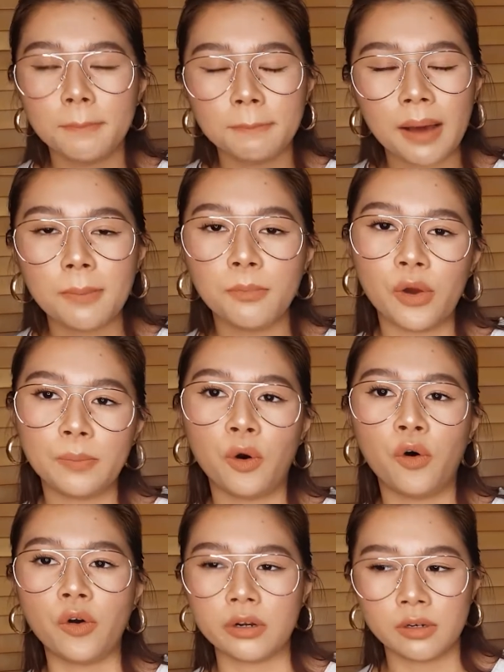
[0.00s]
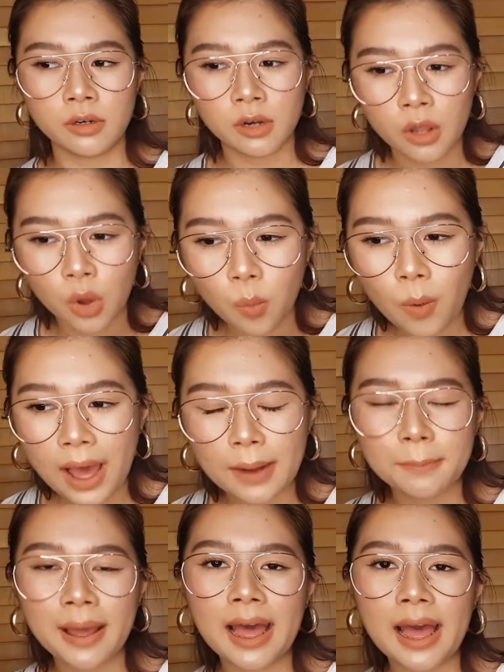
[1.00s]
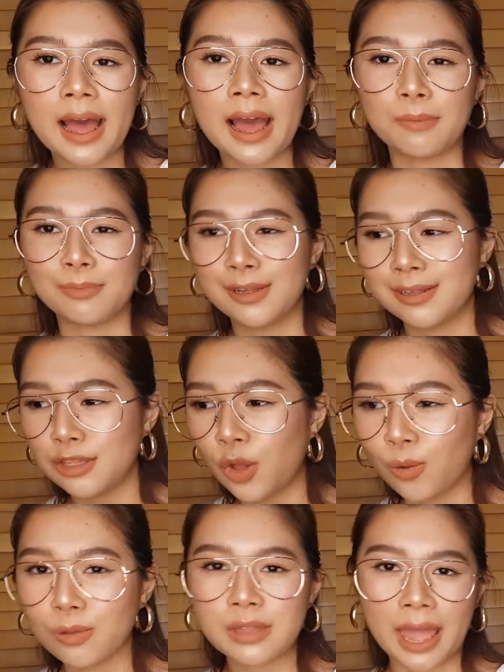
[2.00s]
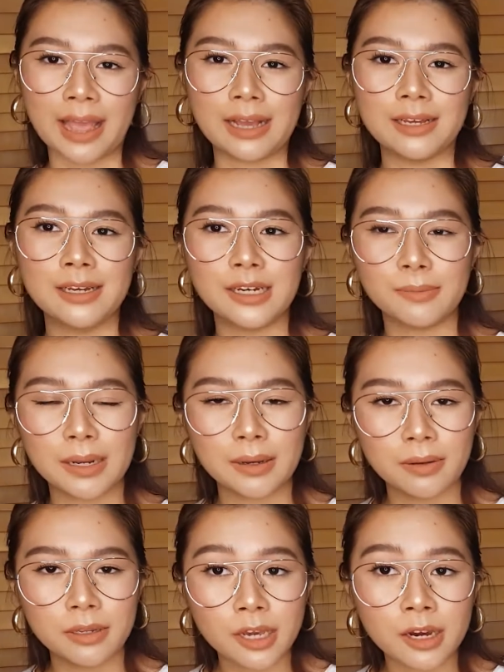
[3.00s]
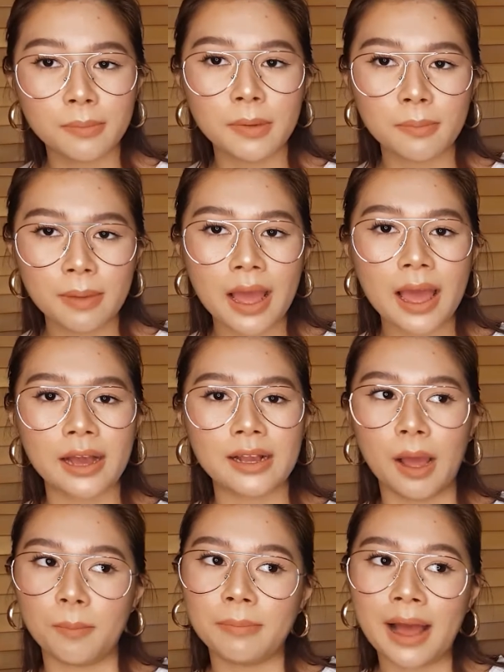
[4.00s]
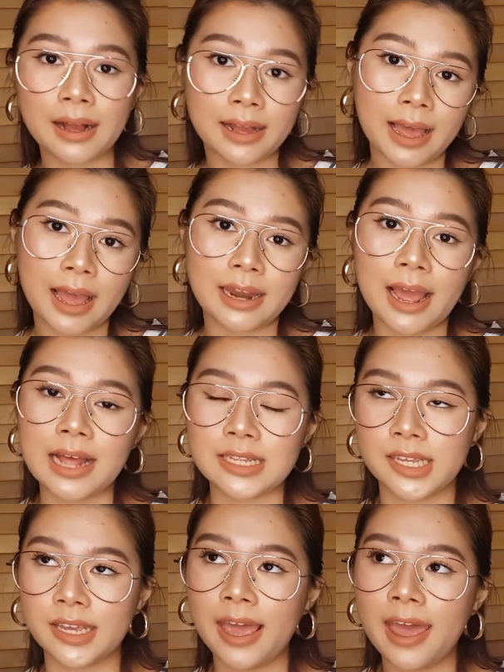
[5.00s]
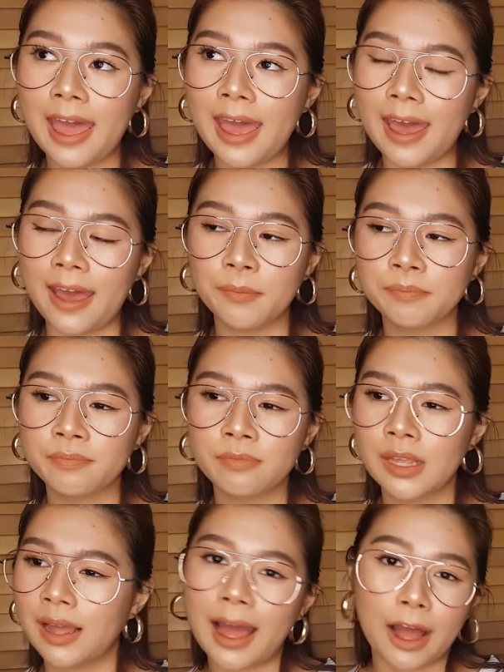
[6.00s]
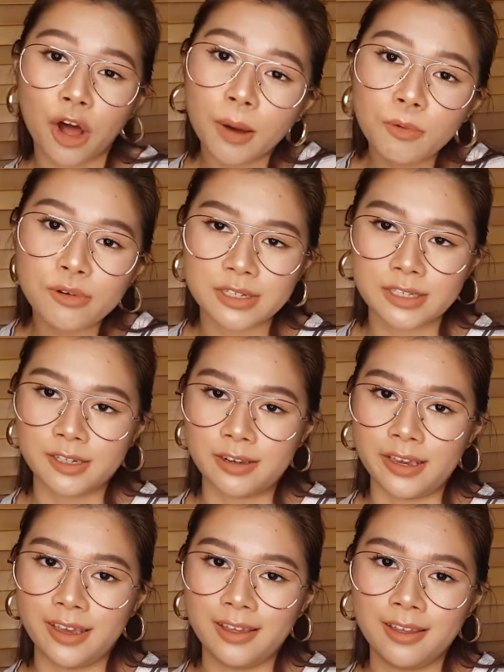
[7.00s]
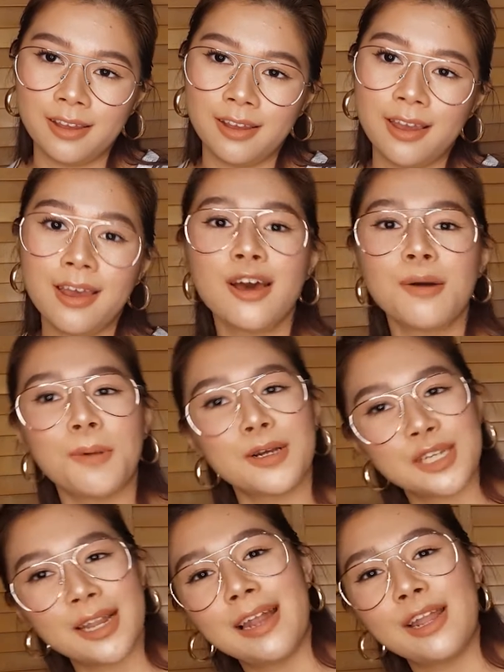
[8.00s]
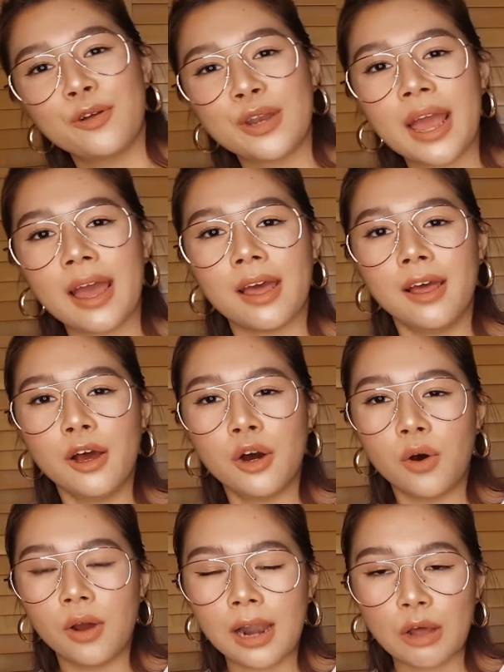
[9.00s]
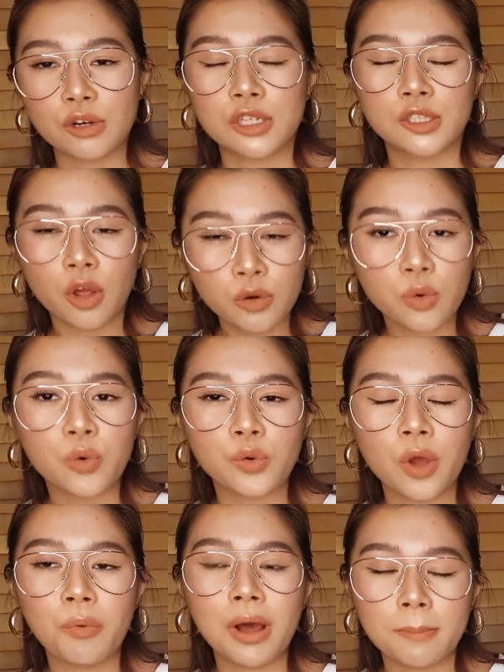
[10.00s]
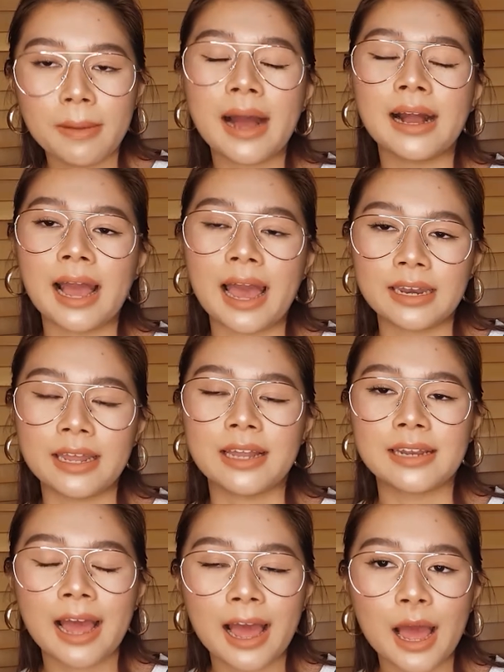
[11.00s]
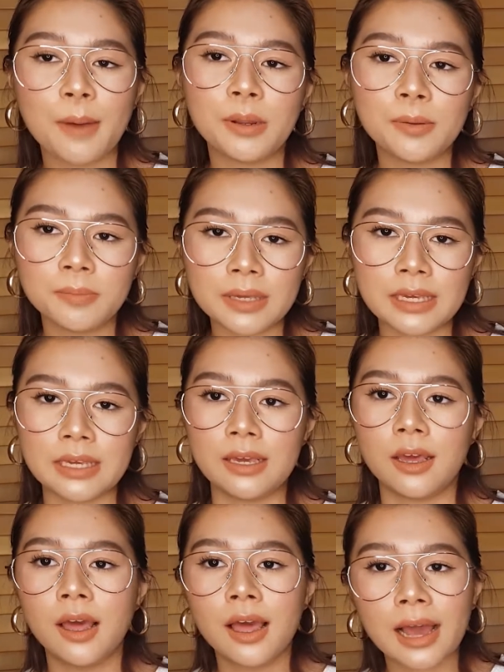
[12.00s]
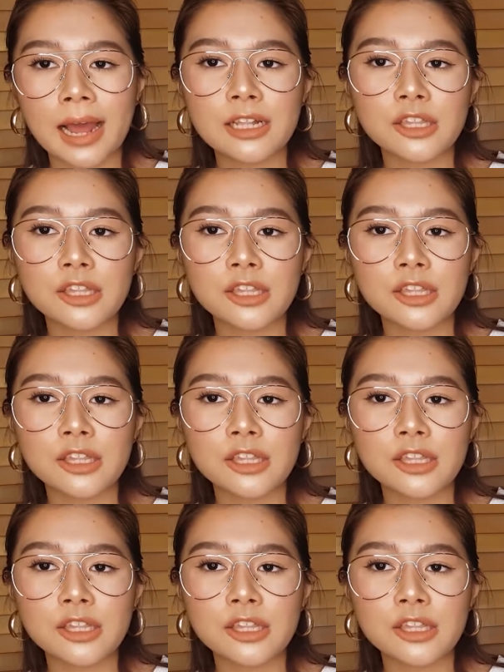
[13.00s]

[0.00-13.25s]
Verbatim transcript: ประมวลผลวาดภาพตกแต่งคือมันเยอะมากๆกับบางงานอาจจะแค่หาข้อมูลเฉยๆเพราะฉะนั้นแล้วเนี่ย เราก็ต้องดูด้วยว่าบางงานเนี่ยถ้ามันมีขั้น